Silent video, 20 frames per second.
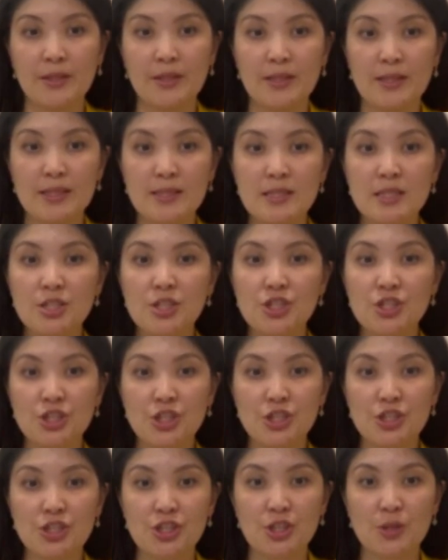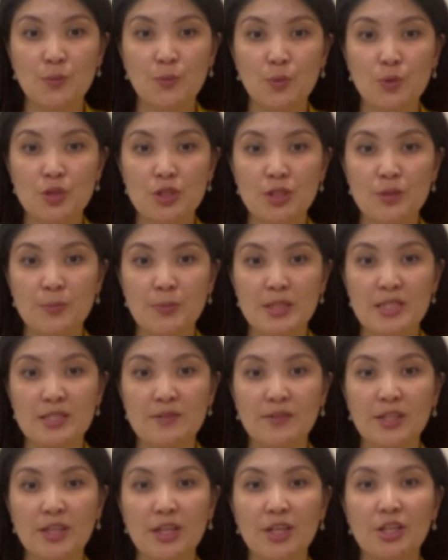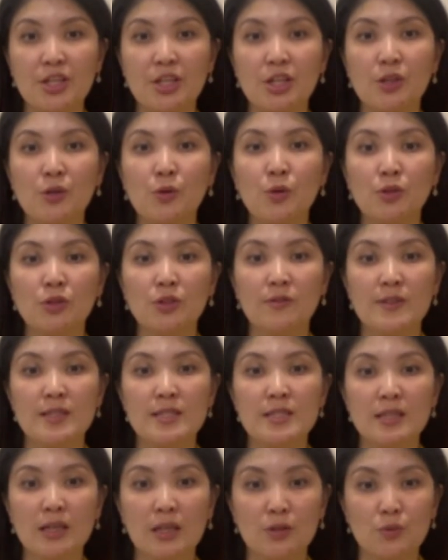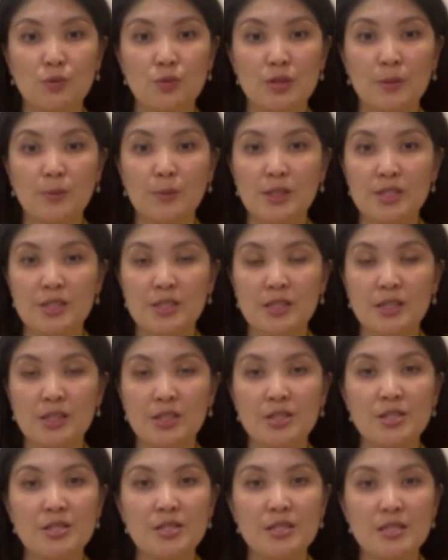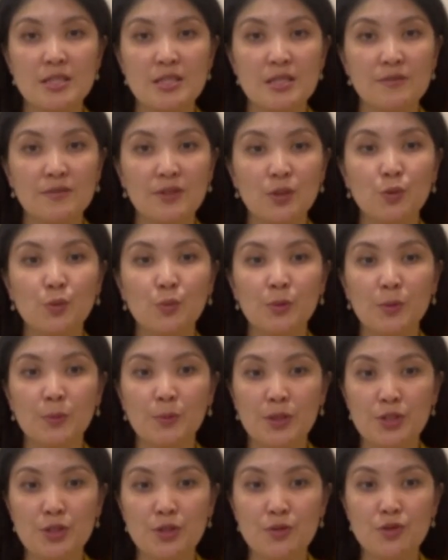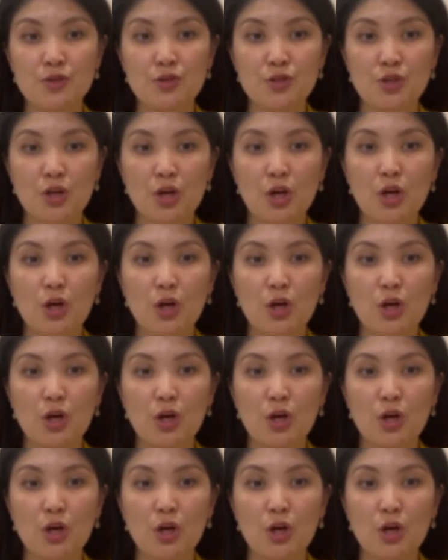Если женщина после присвоения льготного статуса оплатила единый совокупный платеж,